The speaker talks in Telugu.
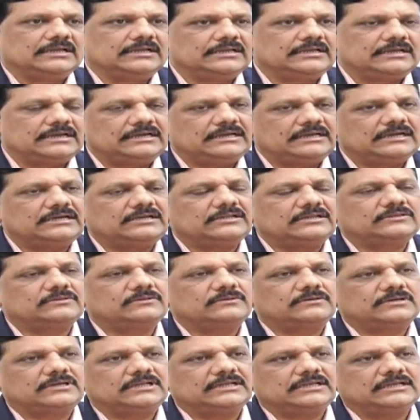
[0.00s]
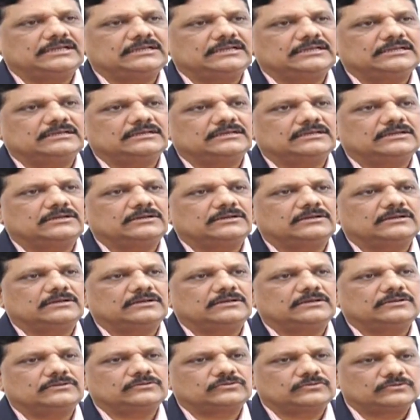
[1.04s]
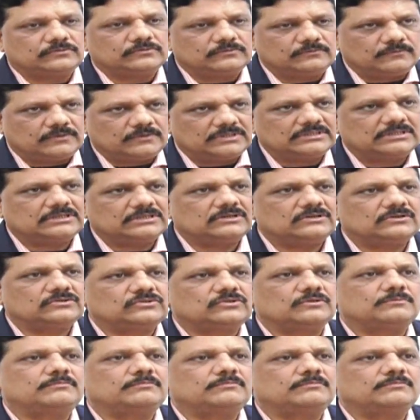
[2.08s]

ఈ రెండింటితోటి వందలో